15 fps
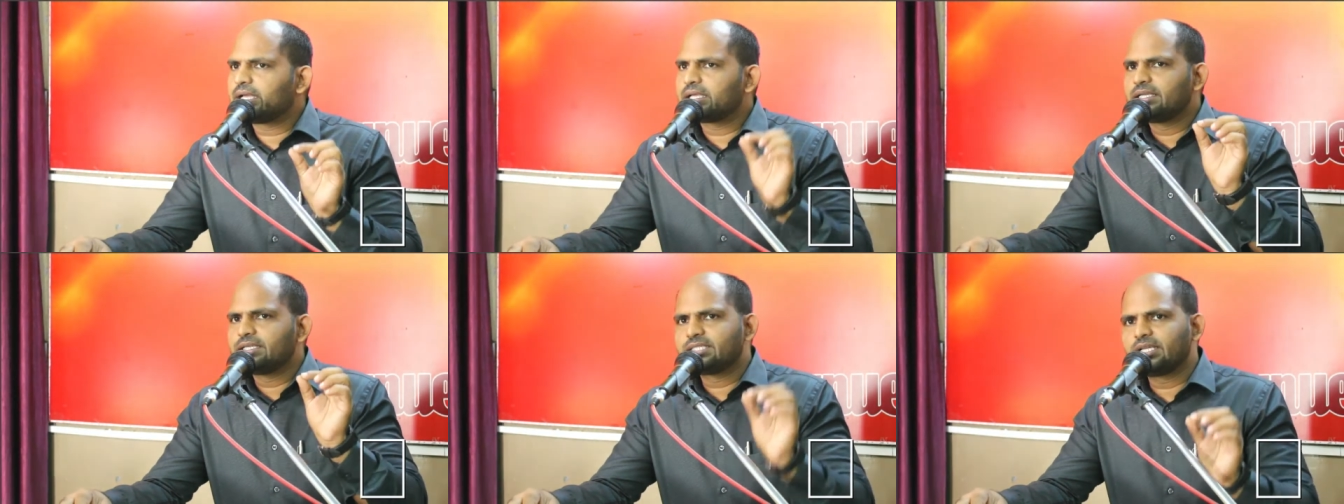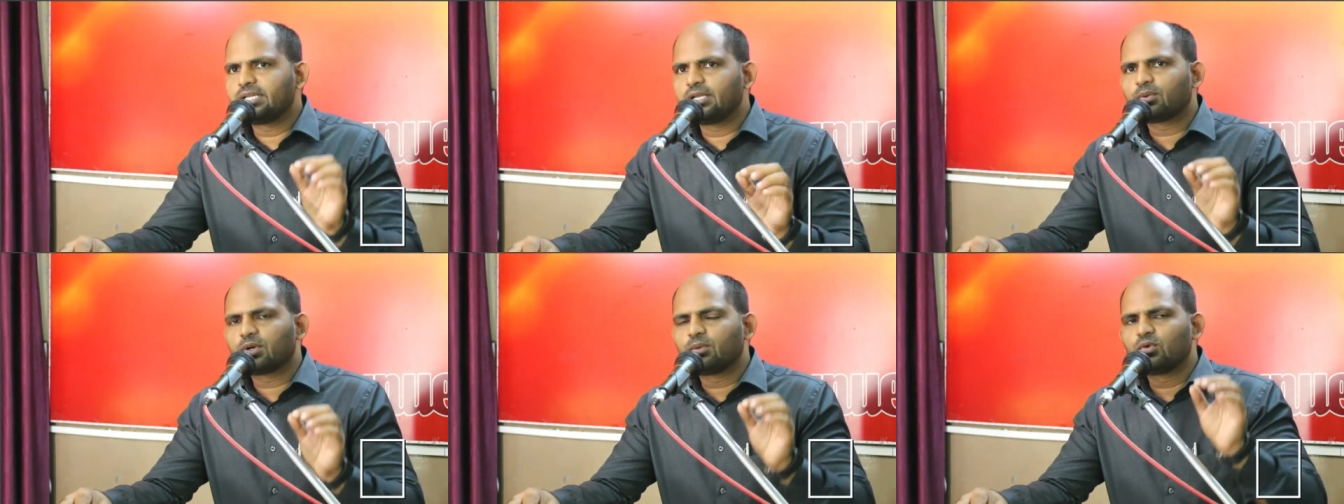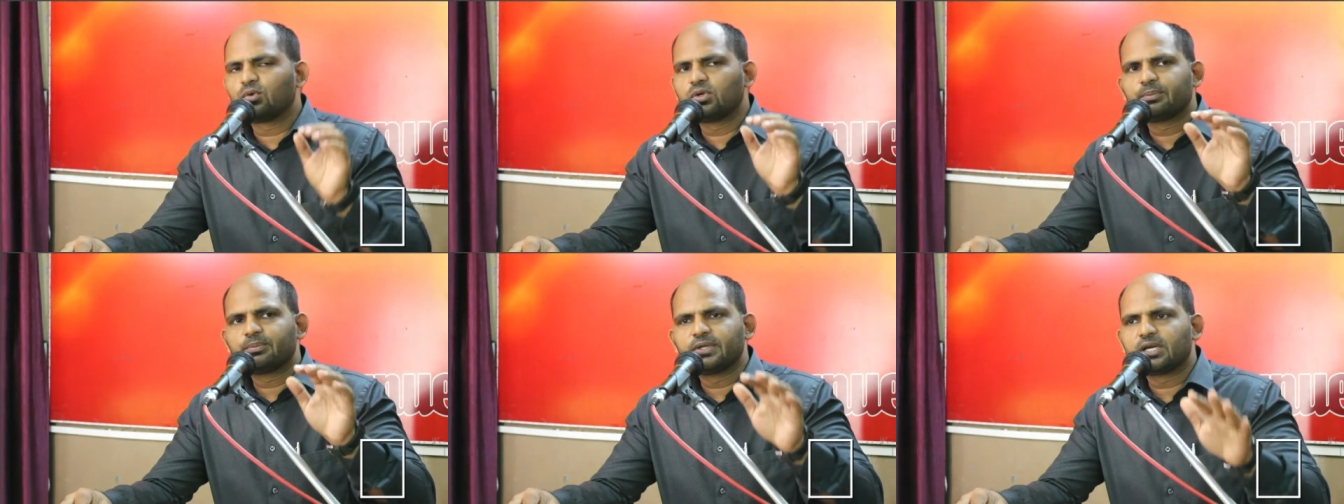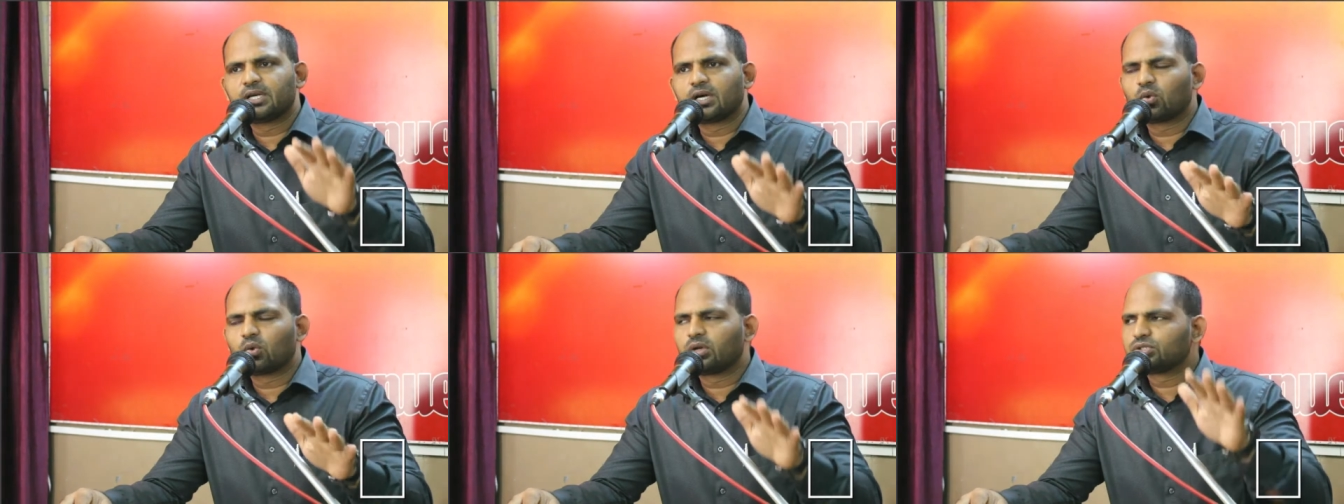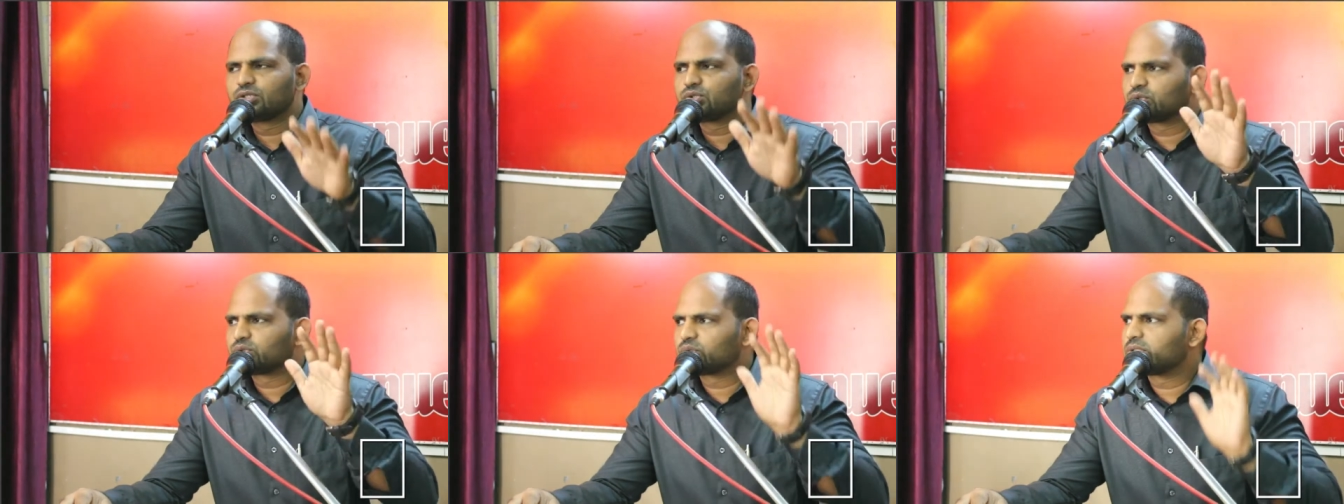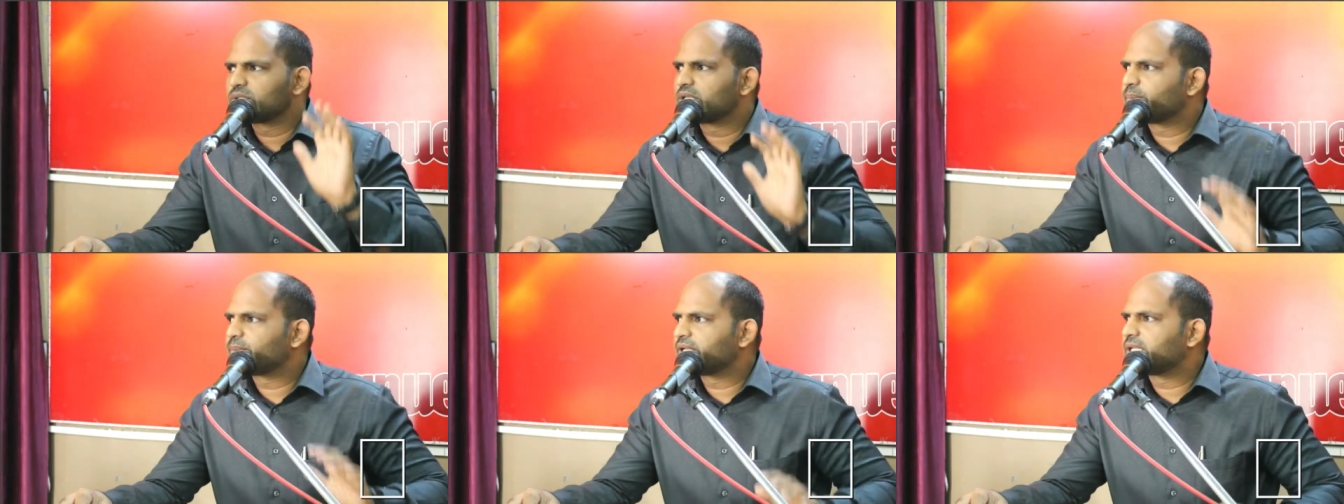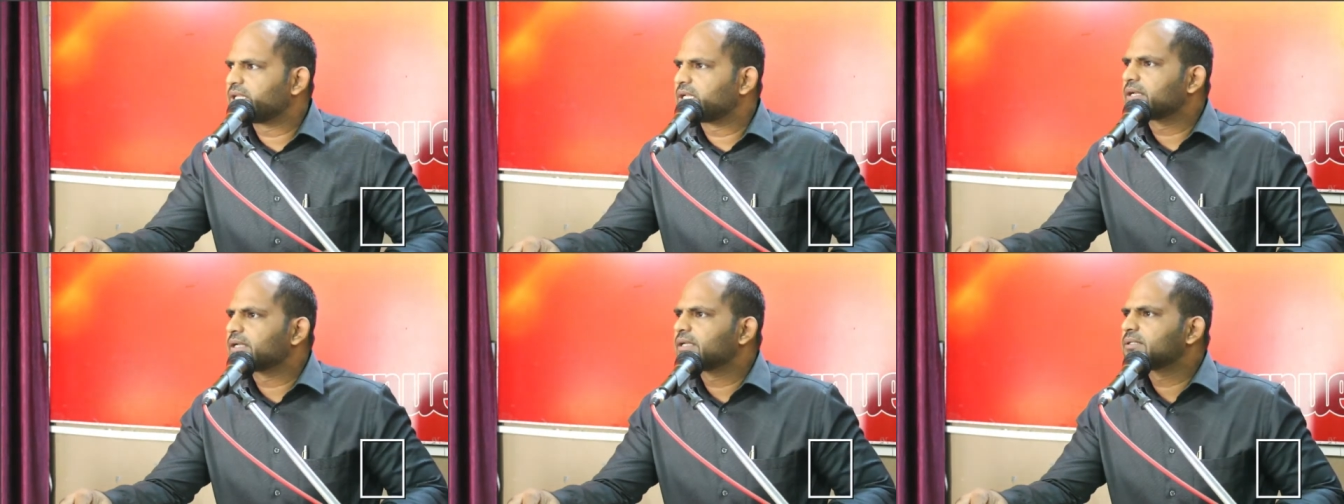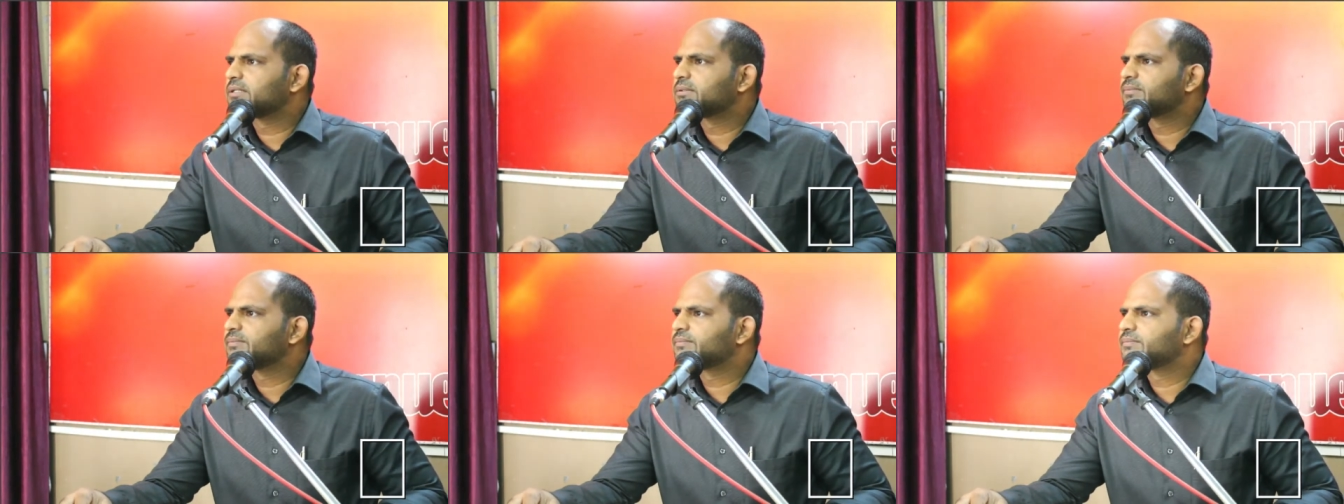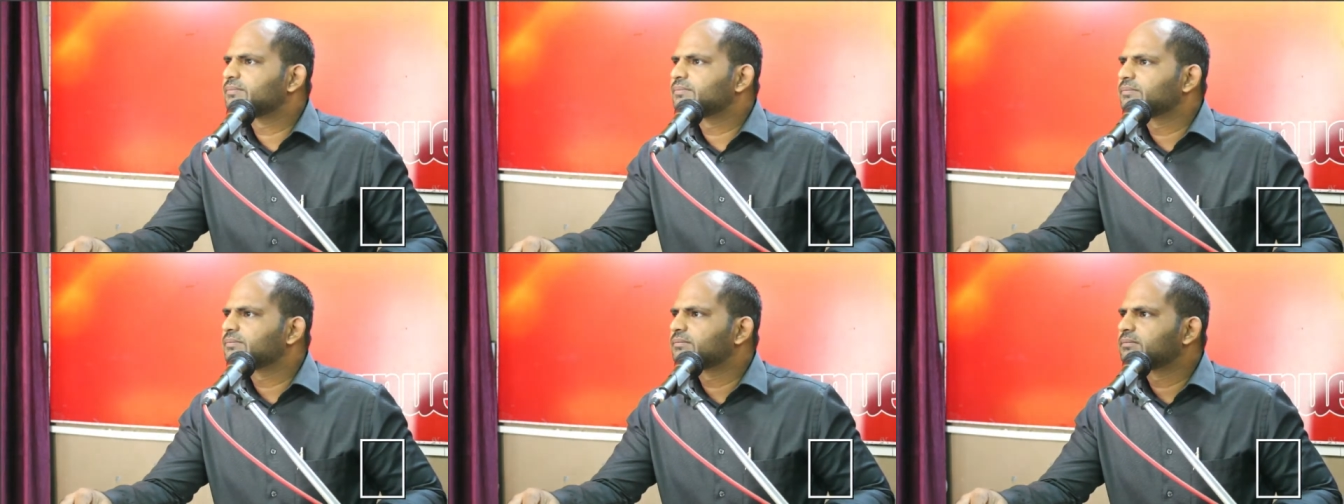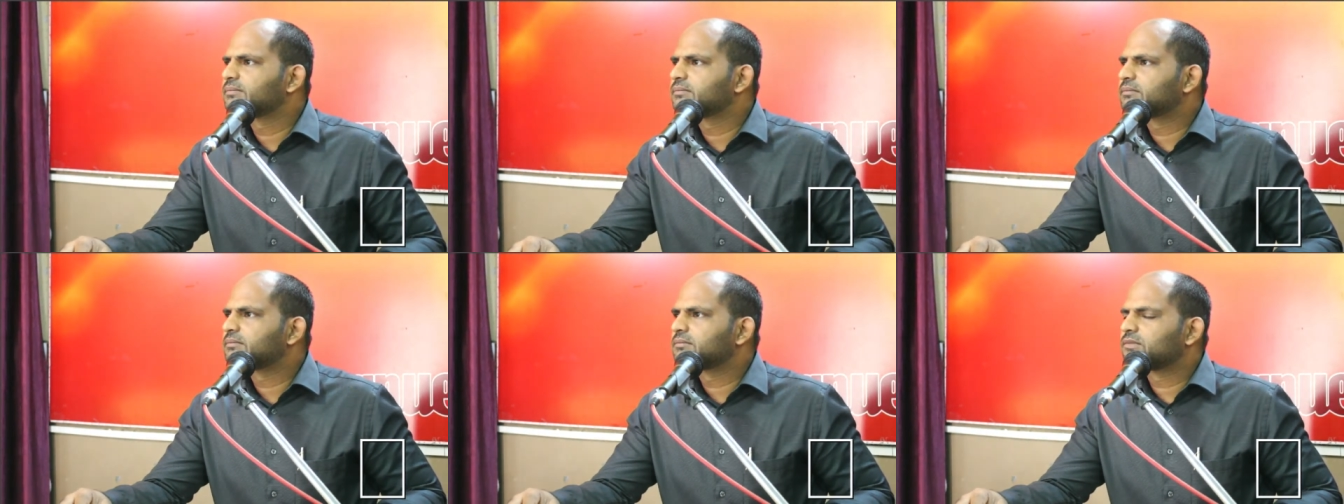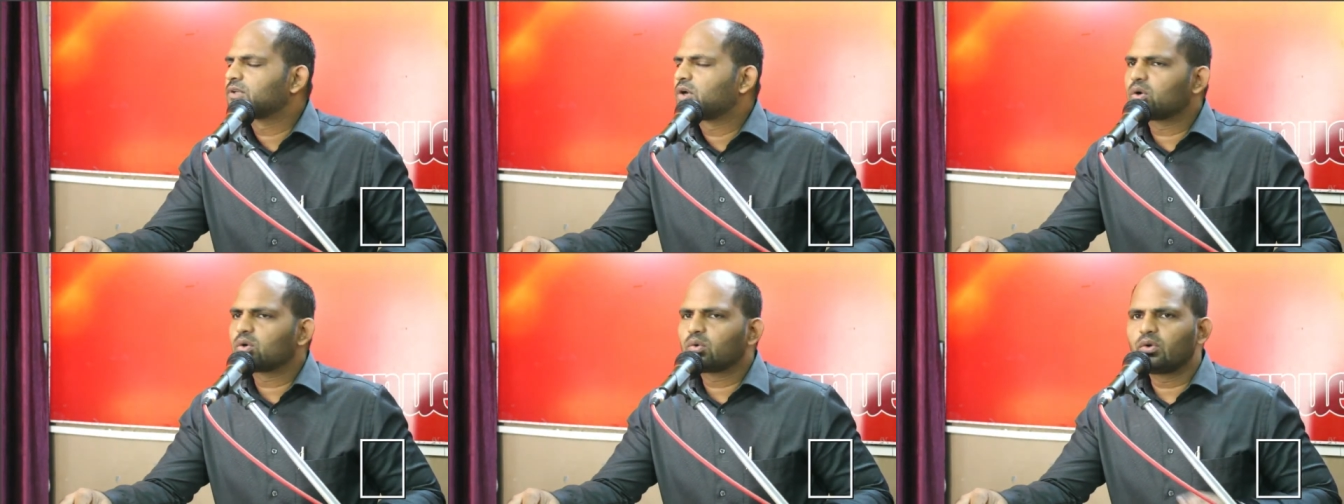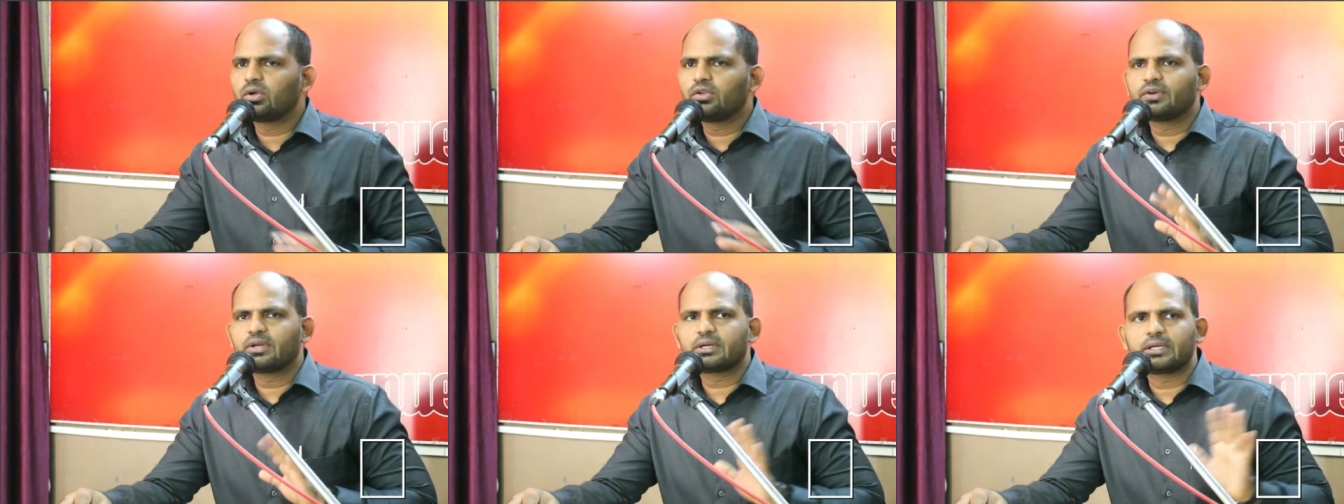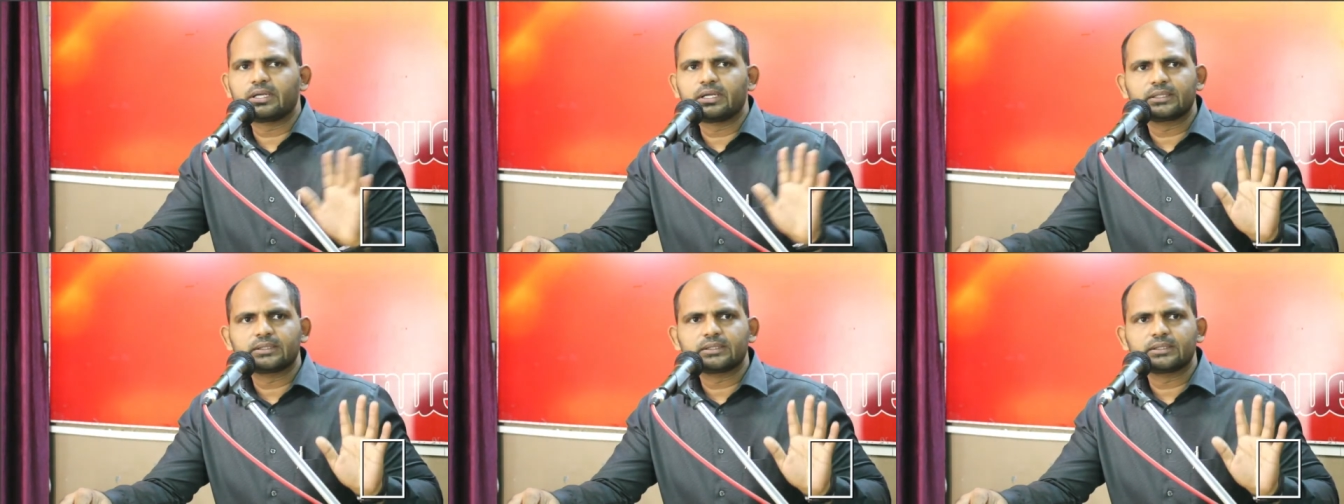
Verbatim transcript: इसीलिए प्रभु ने अपनी करुणा से उसको धर्मी गिना गया और कोई फर्क नहीं है